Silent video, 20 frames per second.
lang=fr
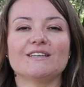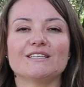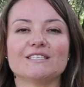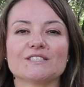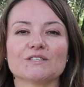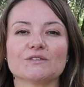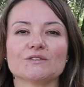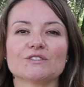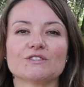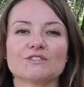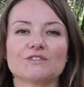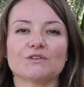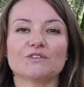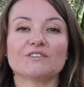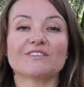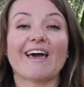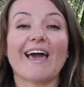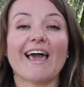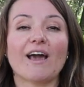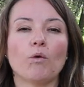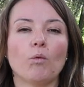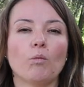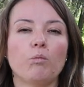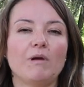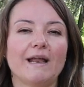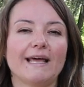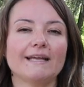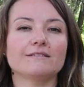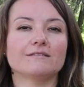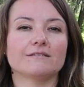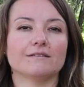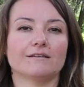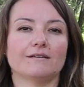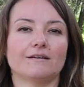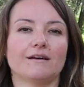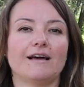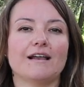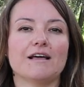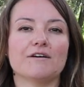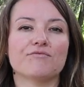une licence euh, très complète.
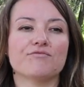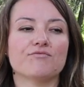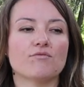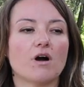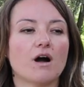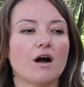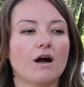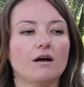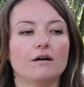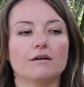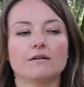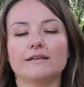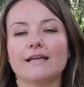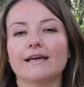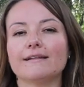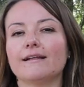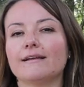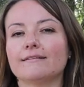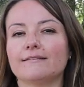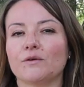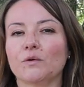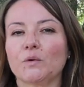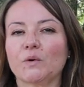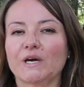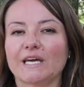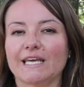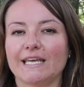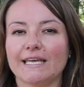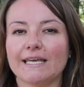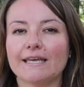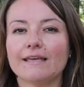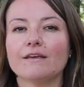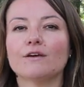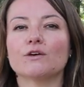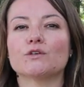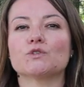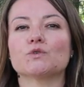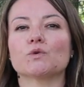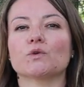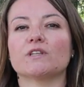À la fois, euh, il y a de la théorie
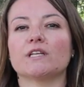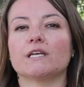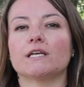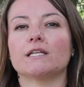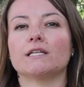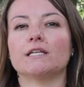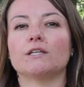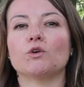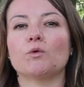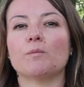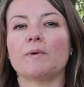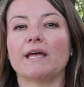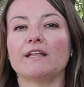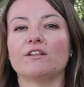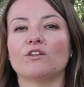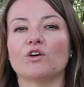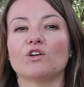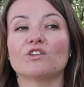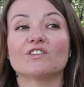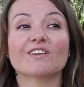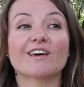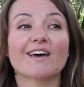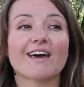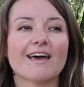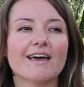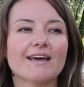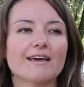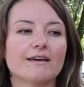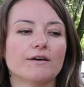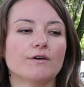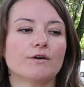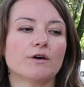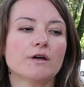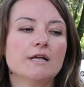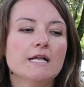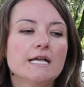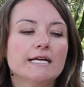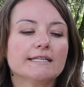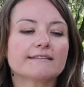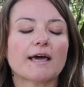euh, sur des, domaines très,
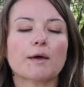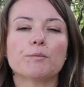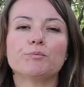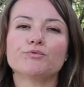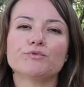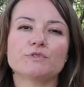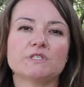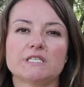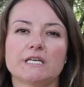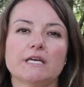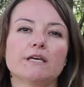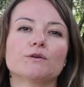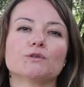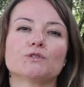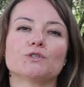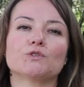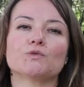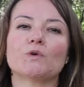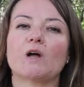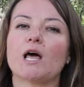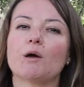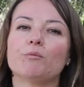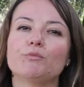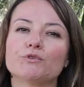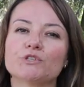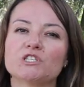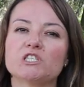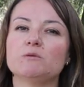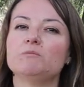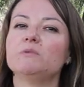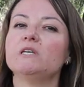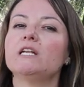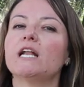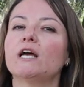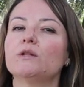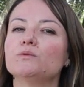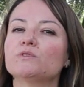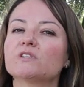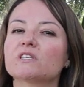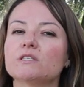très poussés, que ce soit la biochimie,
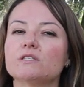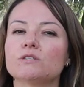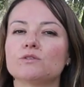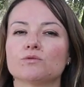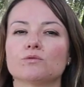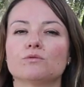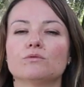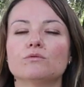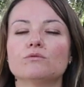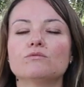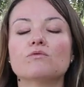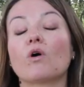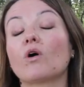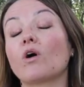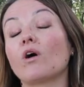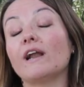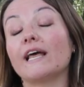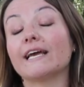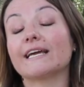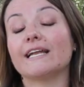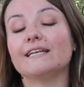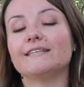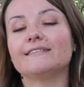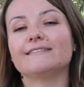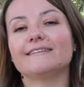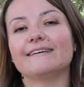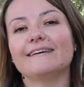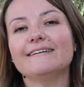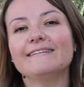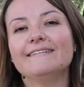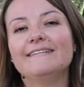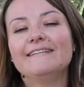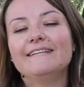la nutrition ou encore la qualité.